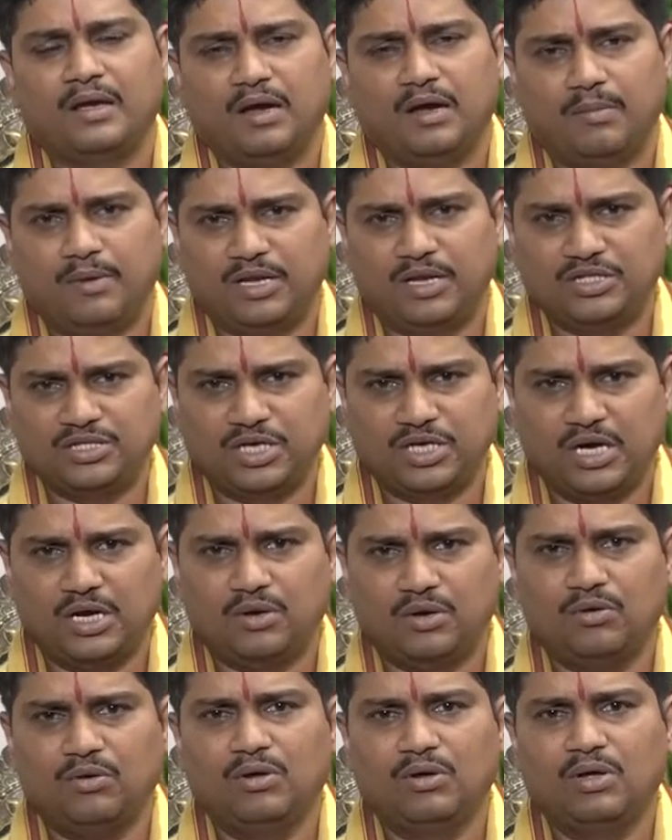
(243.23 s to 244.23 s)

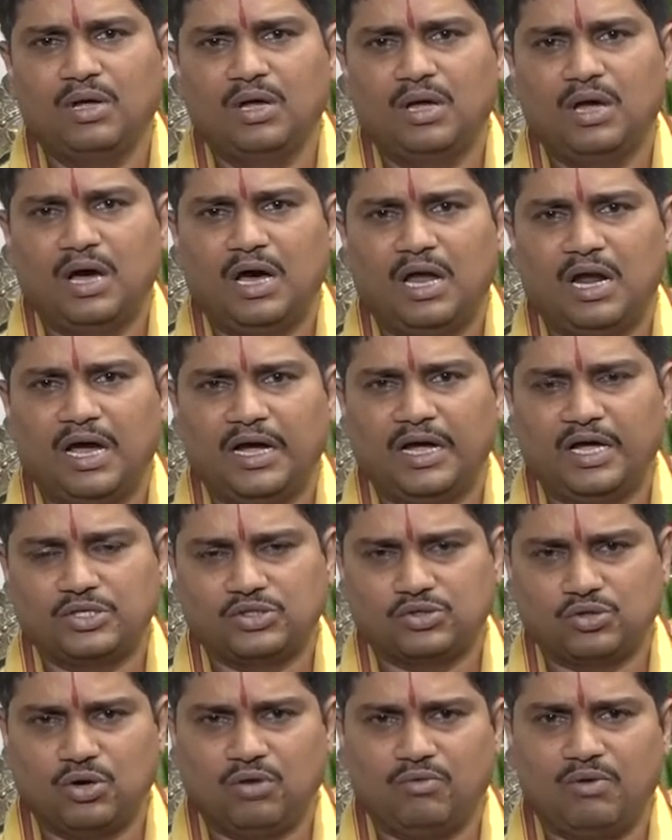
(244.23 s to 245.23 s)
గమనించగలరు అలాగే
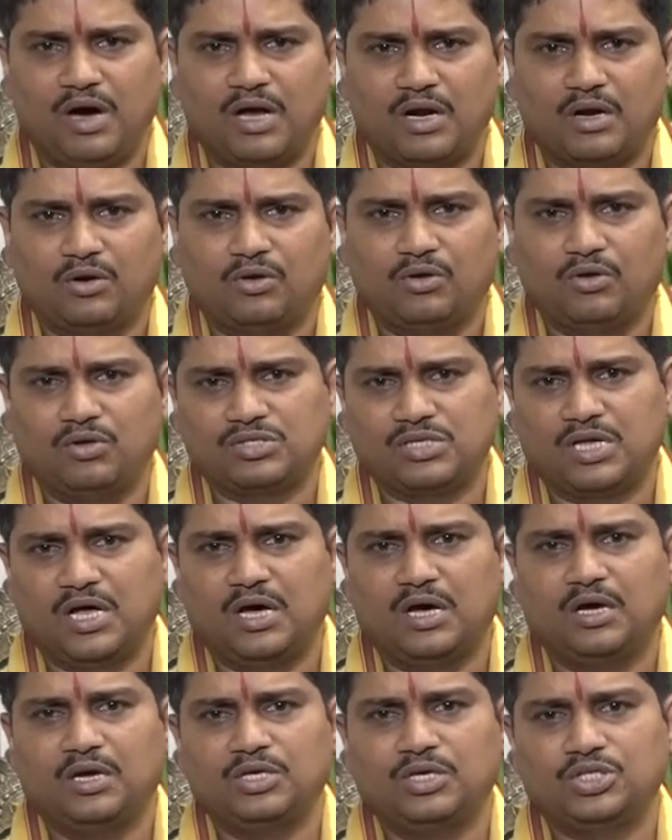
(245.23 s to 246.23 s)
సోమవారం రోజున
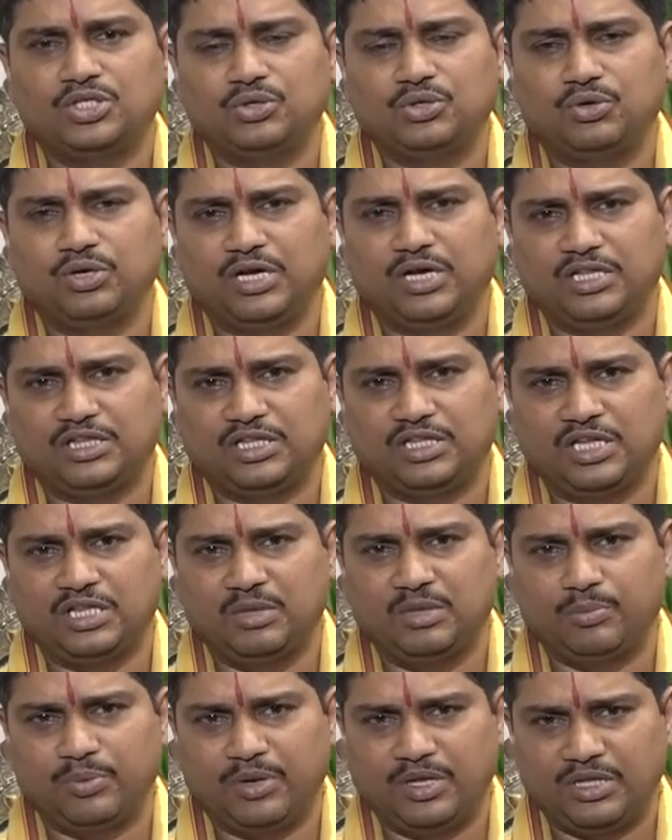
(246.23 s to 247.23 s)
శివుడికి
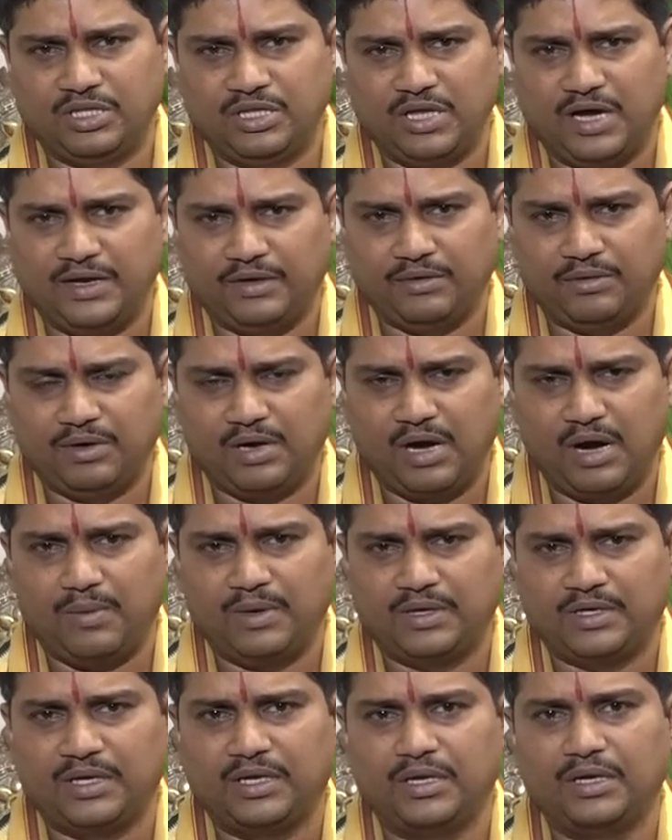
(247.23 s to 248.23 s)
అత్యంత ప్రీతిదాయకం
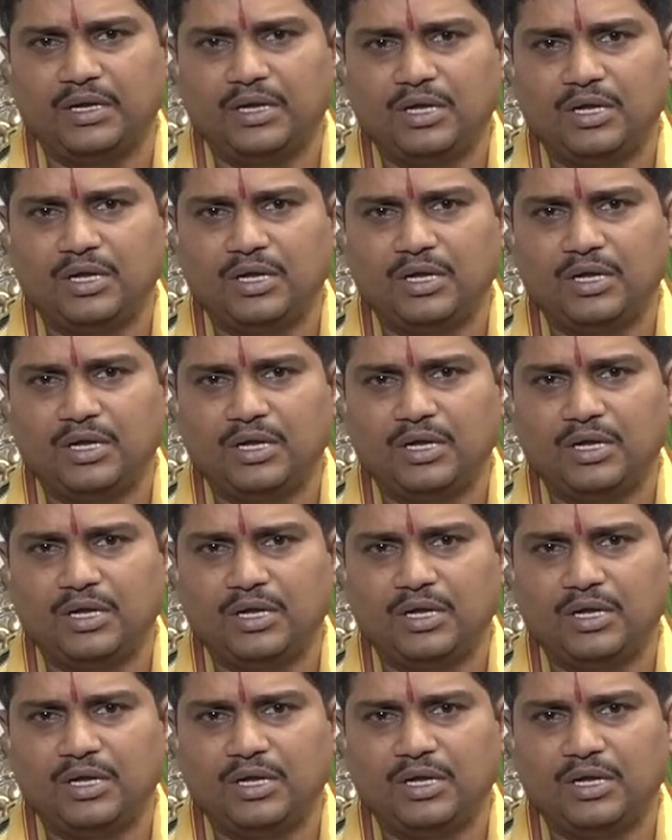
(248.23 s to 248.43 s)
కాబట్టి